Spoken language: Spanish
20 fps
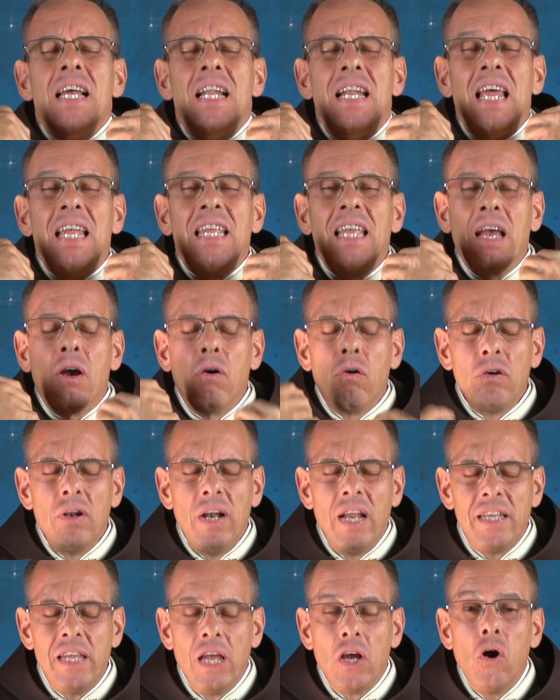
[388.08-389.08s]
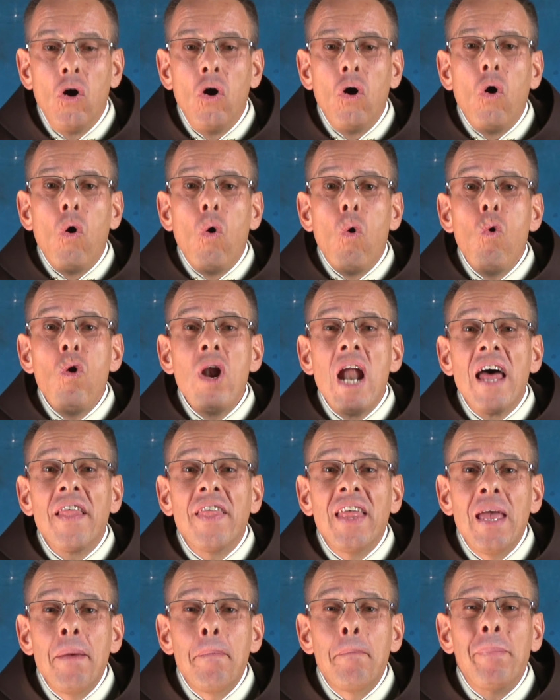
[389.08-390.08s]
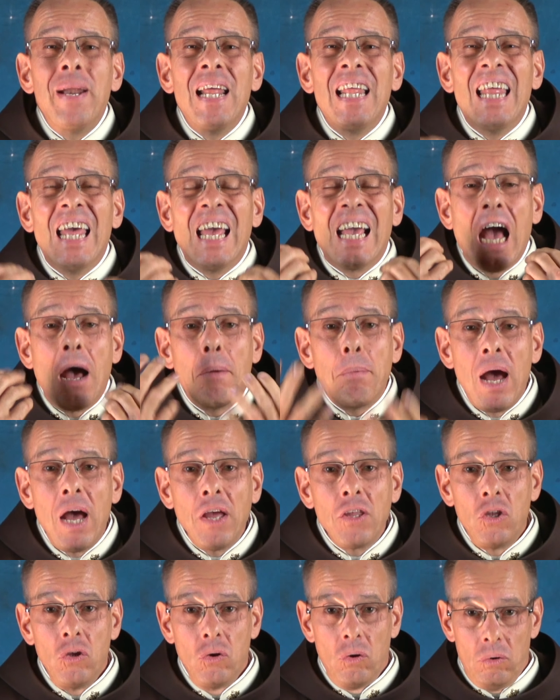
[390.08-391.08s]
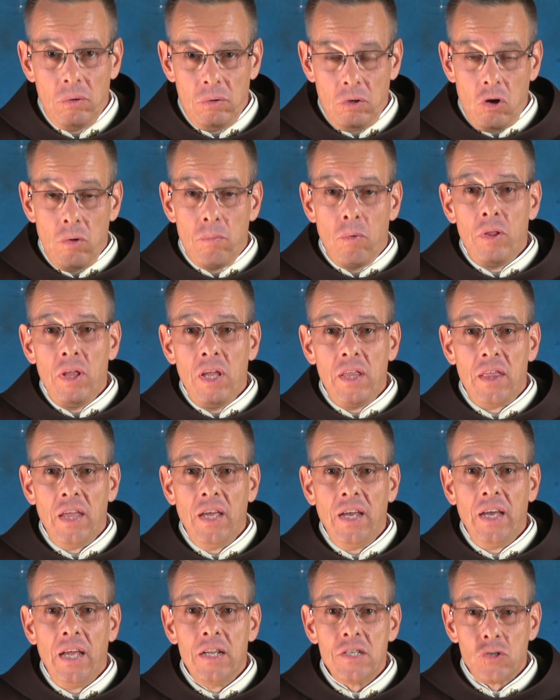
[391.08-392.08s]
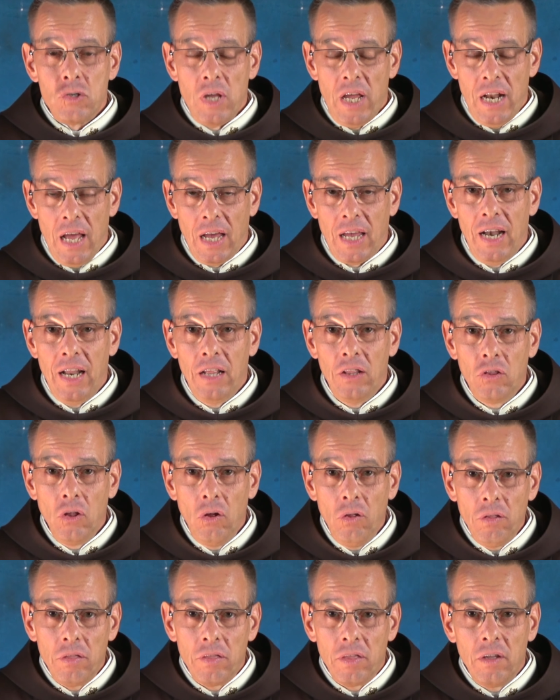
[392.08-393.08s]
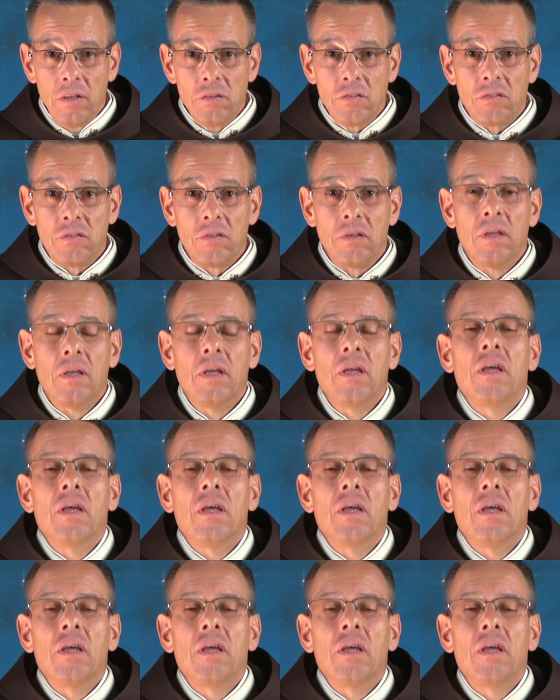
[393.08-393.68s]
llegó, le llegó, una depre de caballo, como dicen en aquel entonces,